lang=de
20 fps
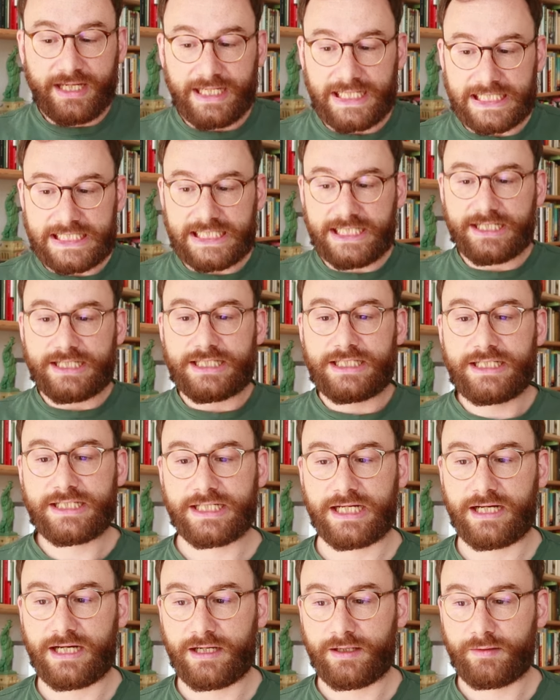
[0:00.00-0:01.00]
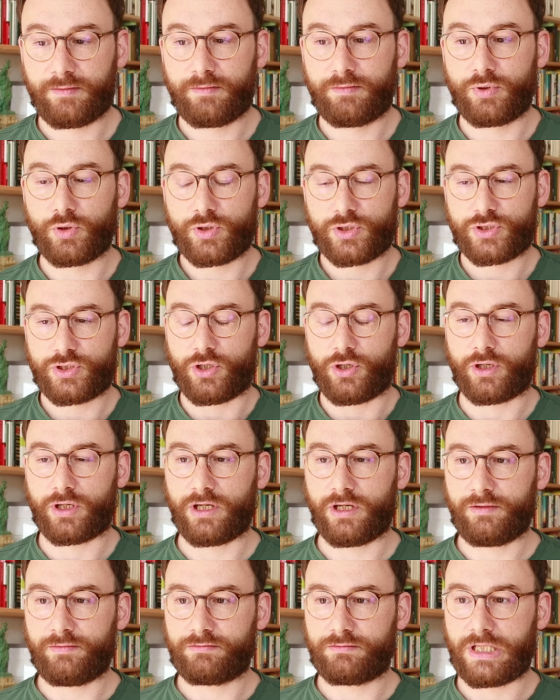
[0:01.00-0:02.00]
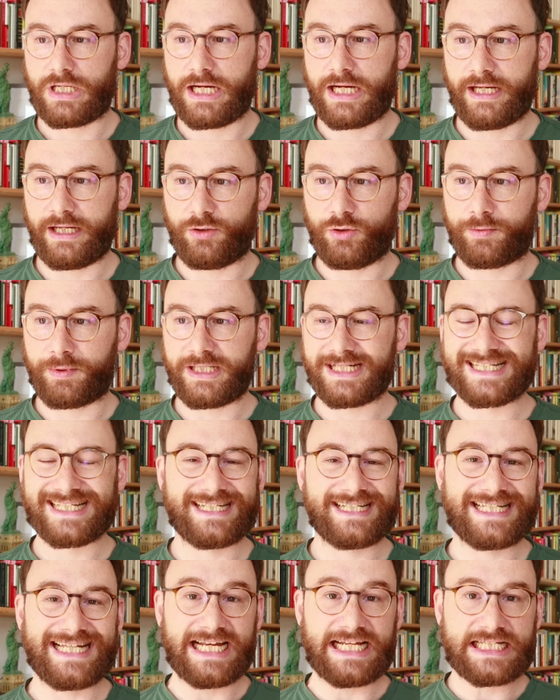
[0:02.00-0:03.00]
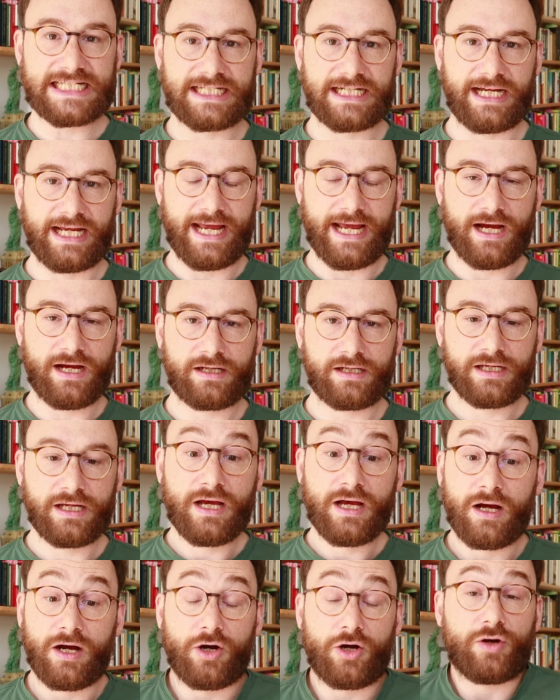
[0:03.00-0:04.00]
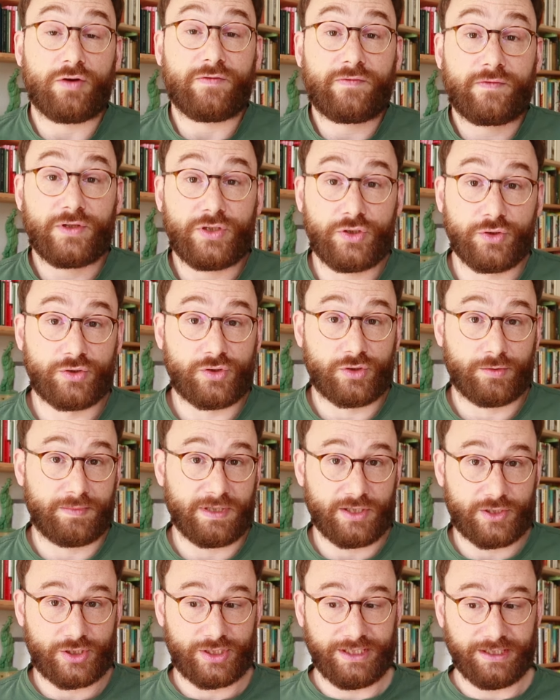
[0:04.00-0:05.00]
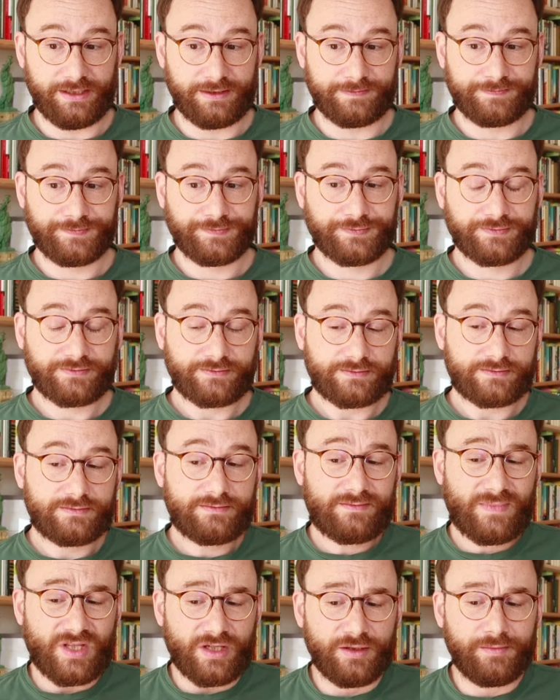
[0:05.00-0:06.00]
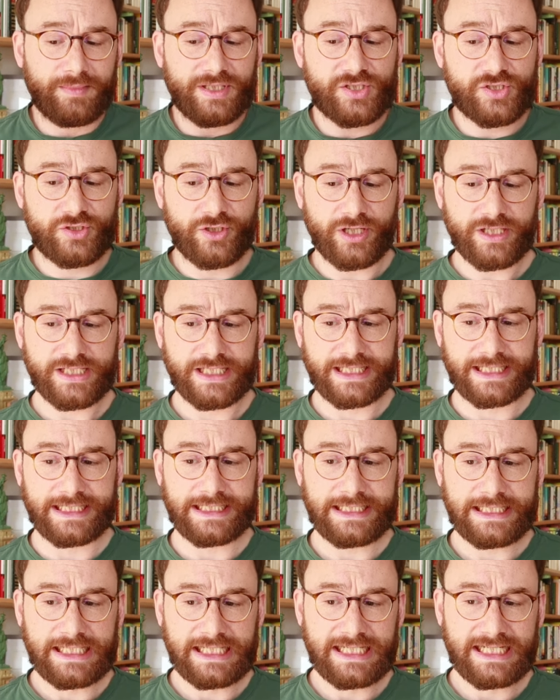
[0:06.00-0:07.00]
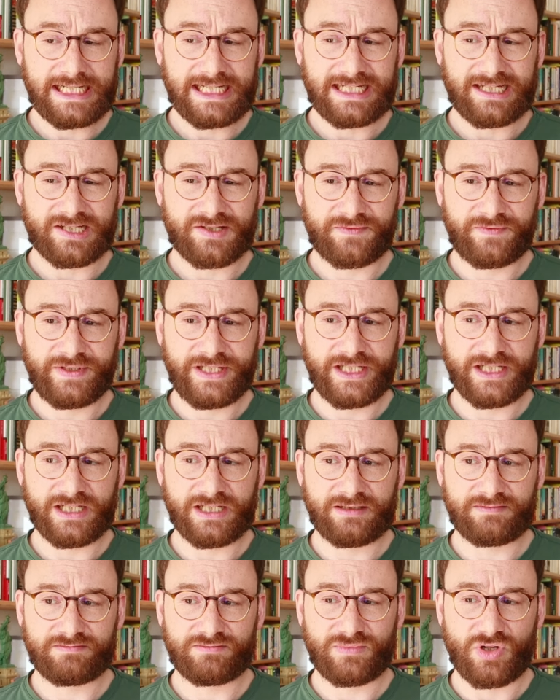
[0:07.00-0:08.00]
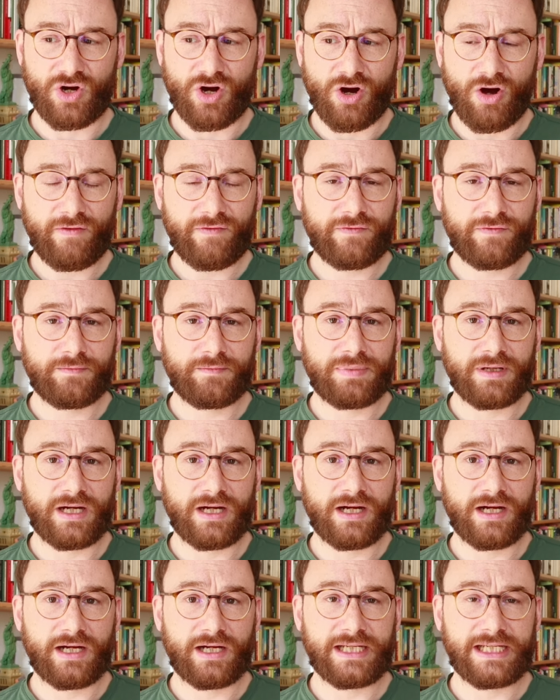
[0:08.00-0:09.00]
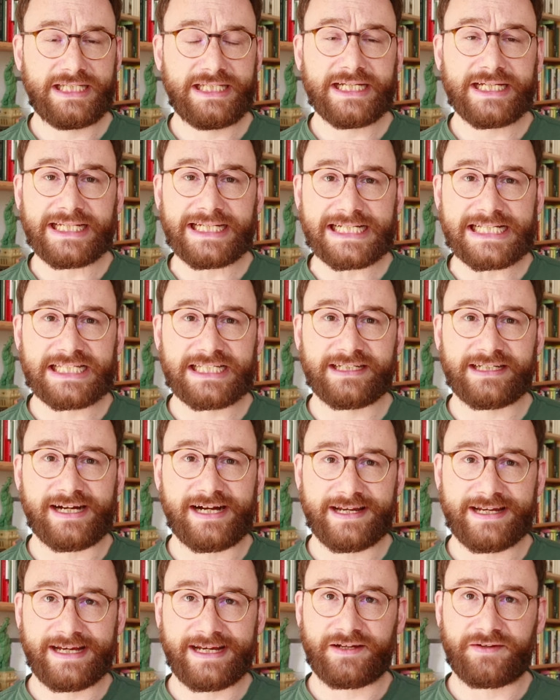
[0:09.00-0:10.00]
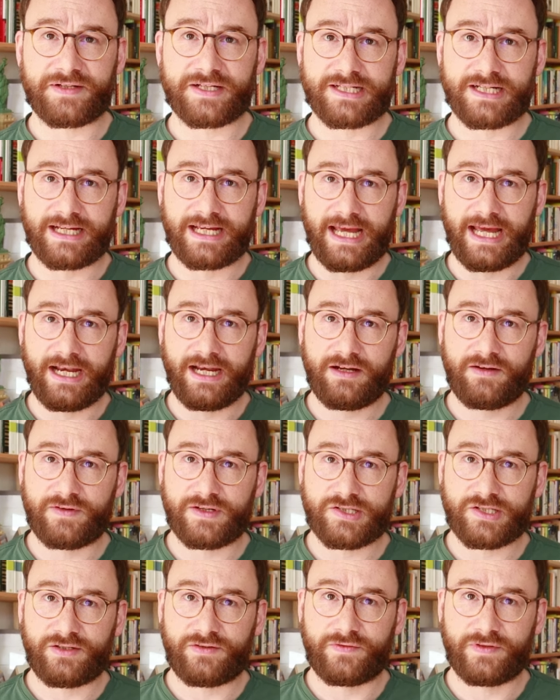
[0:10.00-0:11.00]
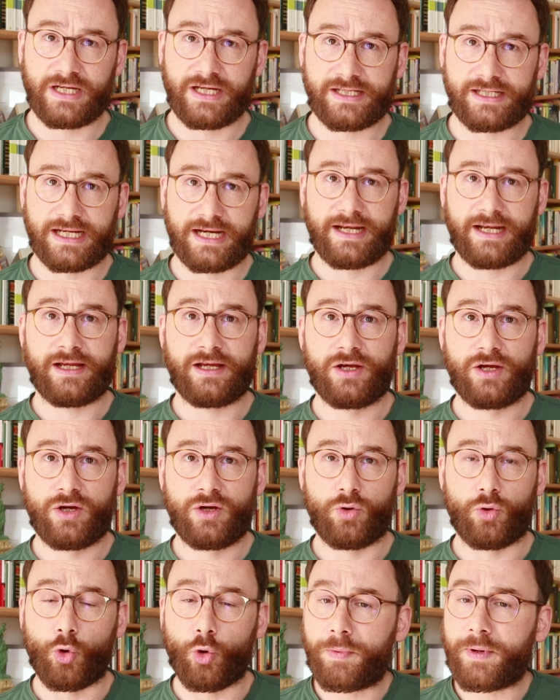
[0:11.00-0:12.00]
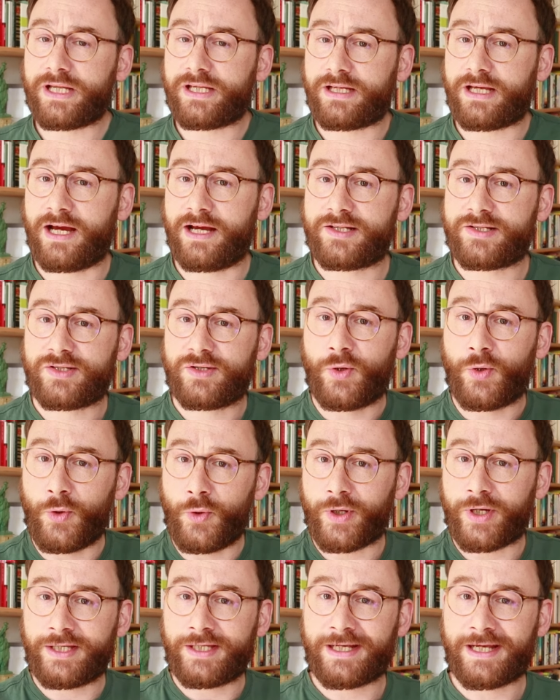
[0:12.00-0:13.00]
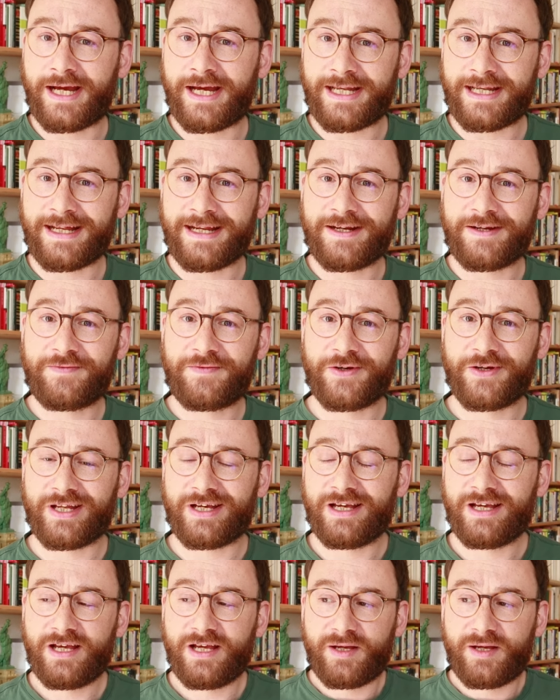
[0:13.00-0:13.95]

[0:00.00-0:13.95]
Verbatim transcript: Jetzt ist dieser Booktalker, ein übrigens gesetzter Herr, auch auf YouTube erschienen. Und mich stört daran, dass wir offenbar hier jetzt gerade etwas erkennen, was ich vielleicht eine Obrigkeitshörigkeit nennen würde,